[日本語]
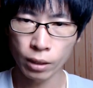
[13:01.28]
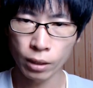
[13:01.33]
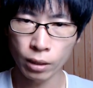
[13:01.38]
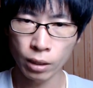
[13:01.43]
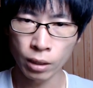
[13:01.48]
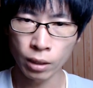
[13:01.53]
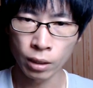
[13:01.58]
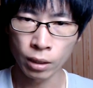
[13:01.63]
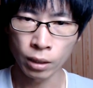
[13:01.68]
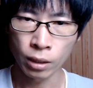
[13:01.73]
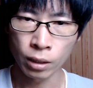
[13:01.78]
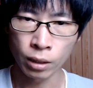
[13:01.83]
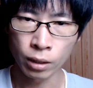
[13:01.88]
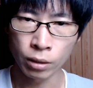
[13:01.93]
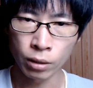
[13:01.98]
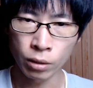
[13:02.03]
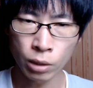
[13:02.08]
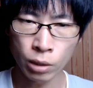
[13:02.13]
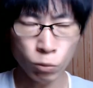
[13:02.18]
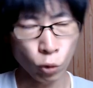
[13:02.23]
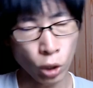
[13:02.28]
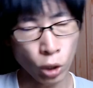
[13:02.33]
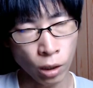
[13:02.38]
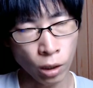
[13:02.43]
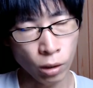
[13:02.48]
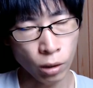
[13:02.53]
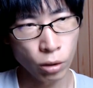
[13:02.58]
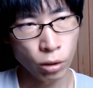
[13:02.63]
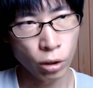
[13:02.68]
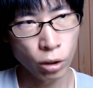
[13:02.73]
えでも
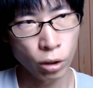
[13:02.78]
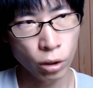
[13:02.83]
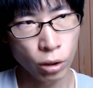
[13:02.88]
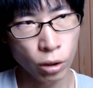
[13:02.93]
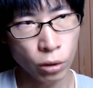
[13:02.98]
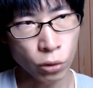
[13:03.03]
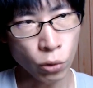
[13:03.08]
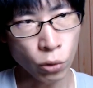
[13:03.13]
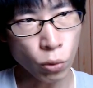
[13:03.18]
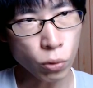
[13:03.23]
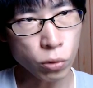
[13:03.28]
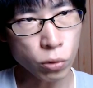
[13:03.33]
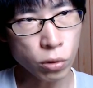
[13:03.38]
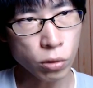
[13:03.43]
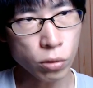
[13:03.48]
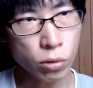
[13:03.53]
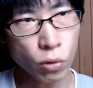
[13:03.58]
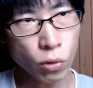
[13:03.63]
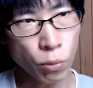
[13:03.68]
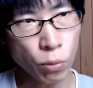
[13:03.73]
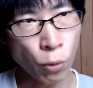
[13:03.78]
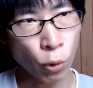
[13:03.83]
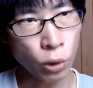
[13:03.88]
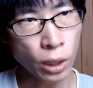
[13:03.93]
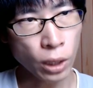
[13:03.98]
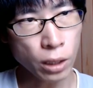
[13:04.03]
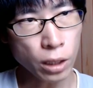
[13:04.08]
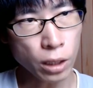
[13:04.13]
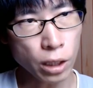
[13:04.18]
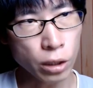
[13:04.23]
ね、腰痛の持
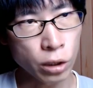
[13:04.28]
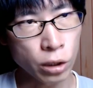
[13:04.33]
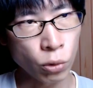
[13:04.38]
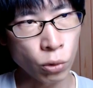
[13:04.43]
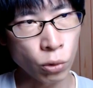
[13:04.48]
たない人っ